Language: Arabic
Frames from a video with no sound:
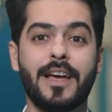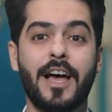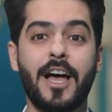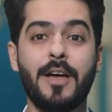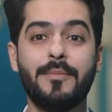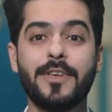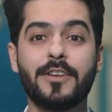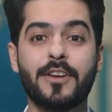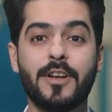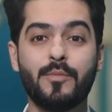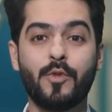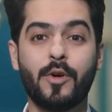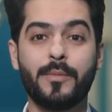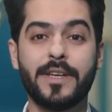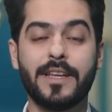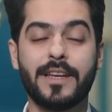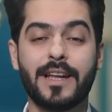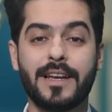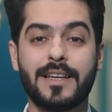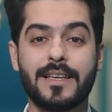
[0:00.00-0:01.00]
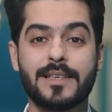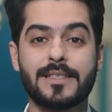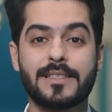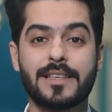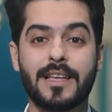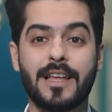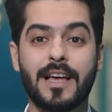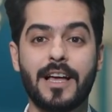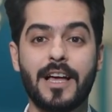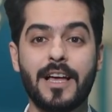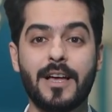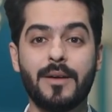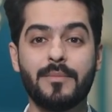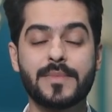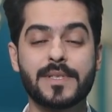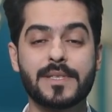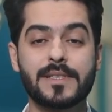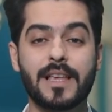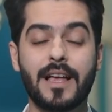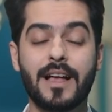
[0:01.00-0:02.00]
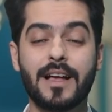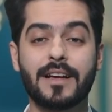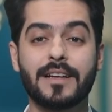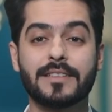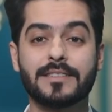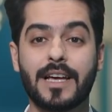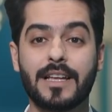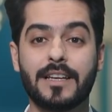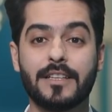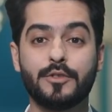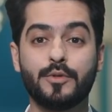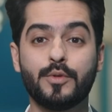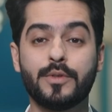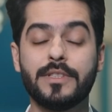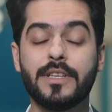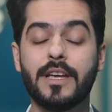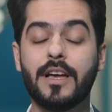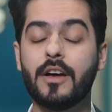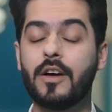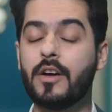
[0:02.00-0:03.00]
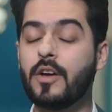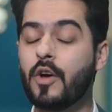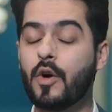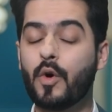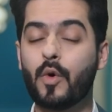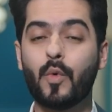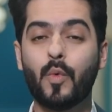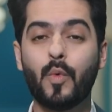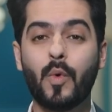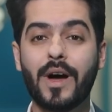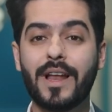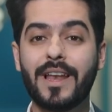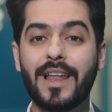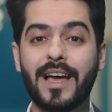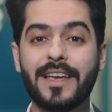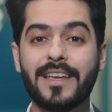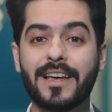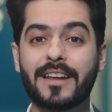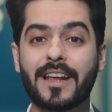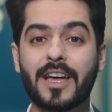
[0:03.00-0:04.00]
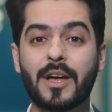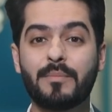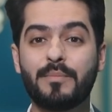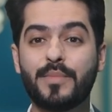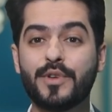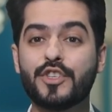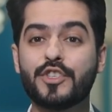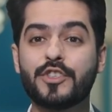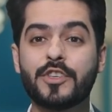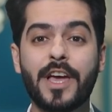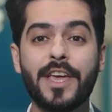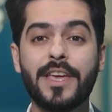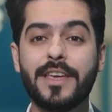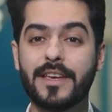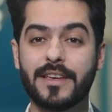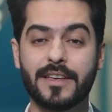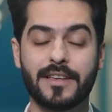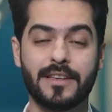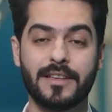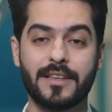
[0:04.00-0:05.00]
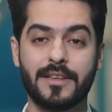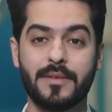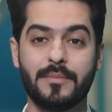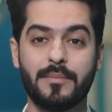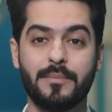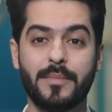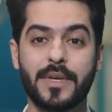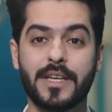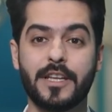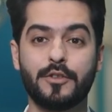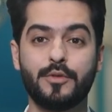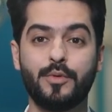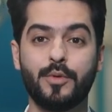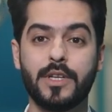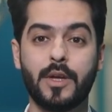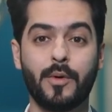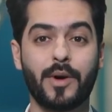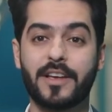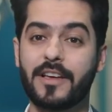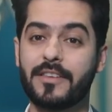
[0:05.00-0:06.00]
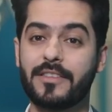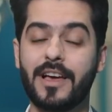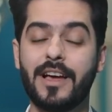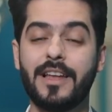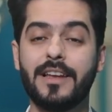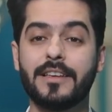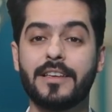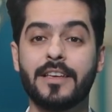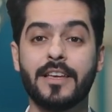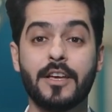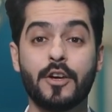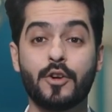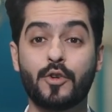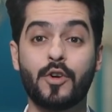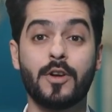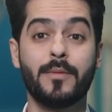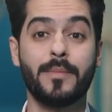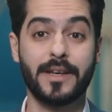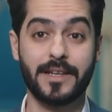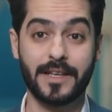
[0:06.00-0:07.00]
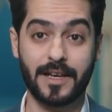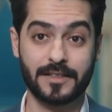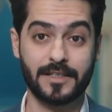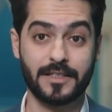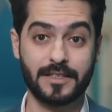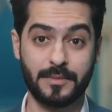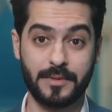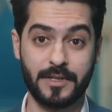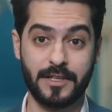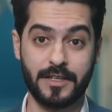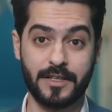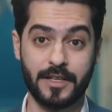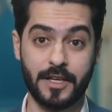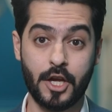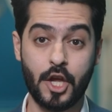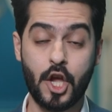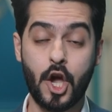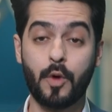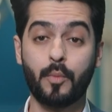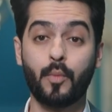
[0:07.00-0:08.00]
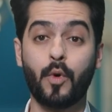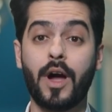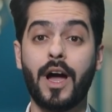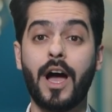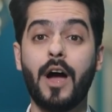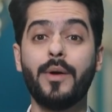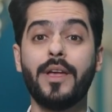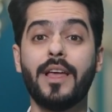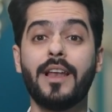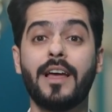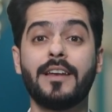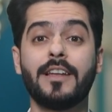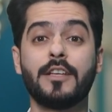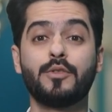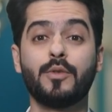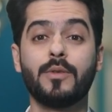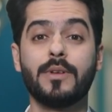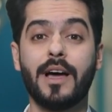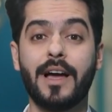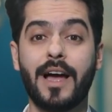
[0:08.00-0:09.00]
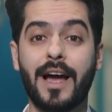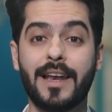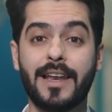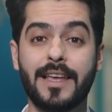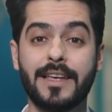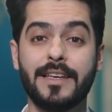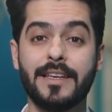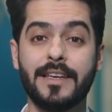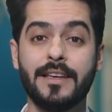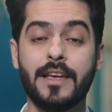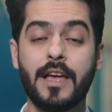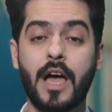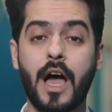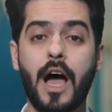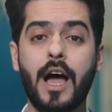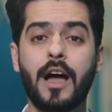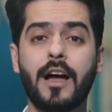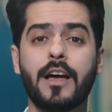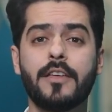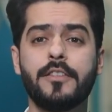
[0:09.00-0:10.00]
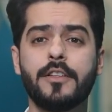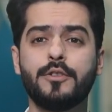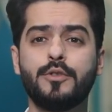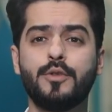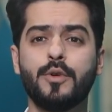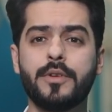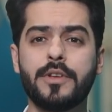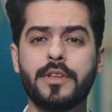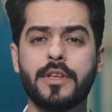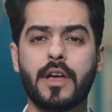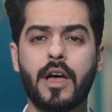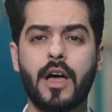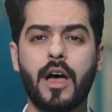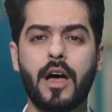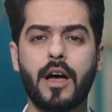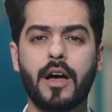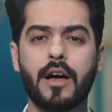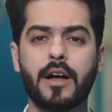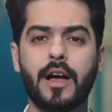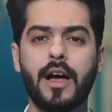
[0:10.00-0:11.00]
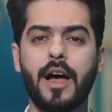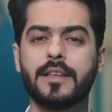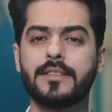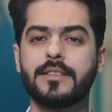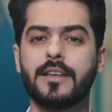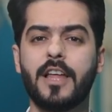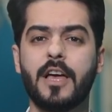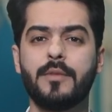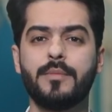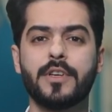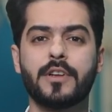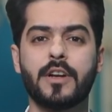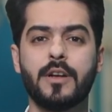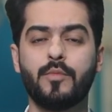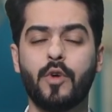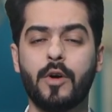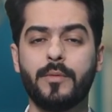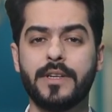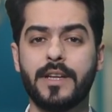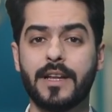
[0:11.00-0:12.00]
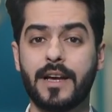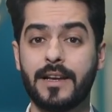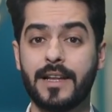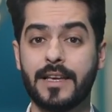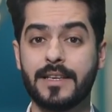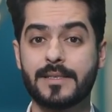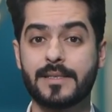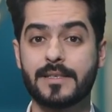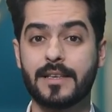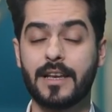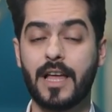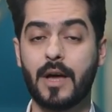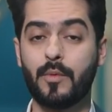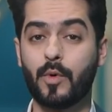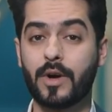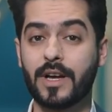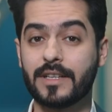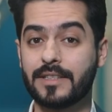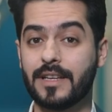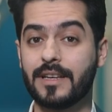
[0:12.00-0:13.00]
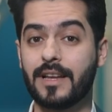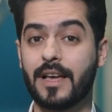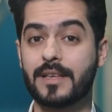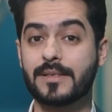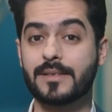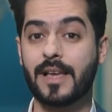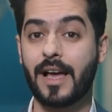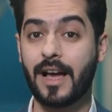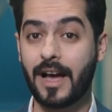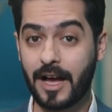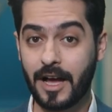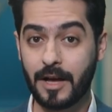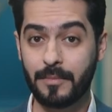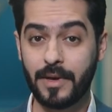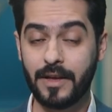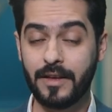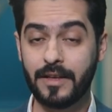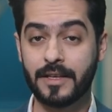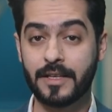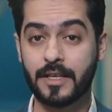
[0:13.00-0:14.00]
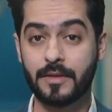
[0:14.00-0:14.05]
أمير المؤمنين عليه السلام ساخط على الدنيا ولا يرغب بشيء من الدنيا وكذلك كل من يقتدي به معاوية لعنة الله عليه أخذ الدنيا قاتل أمير المؤمنين عليه السلام وقتل أصحابه